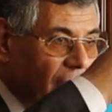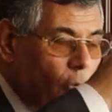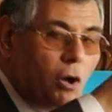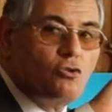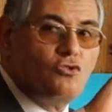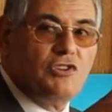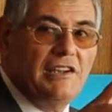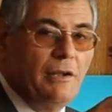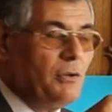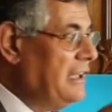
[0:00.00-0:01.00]
وخصوصا
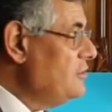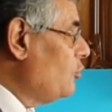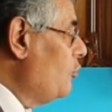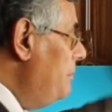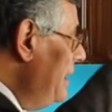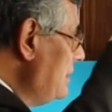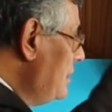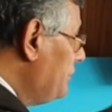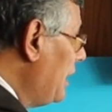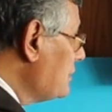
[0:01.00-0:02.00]
لو كانت الكوبايات
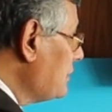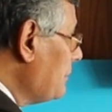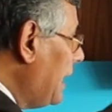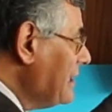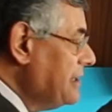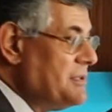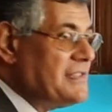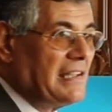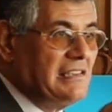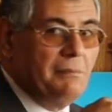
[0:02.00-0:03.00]
دي في اكتر من حد
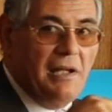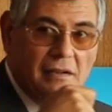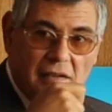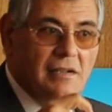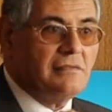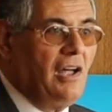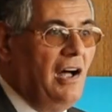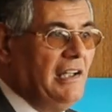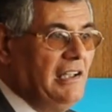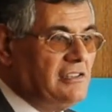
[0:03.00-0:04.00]
بيستخدمها ده
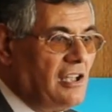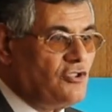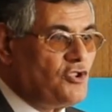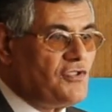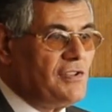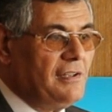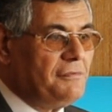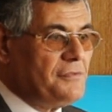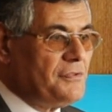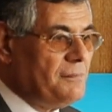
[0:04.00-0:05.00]
هايلي تاتش
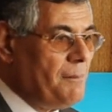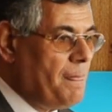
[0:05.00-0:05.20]
سيرفس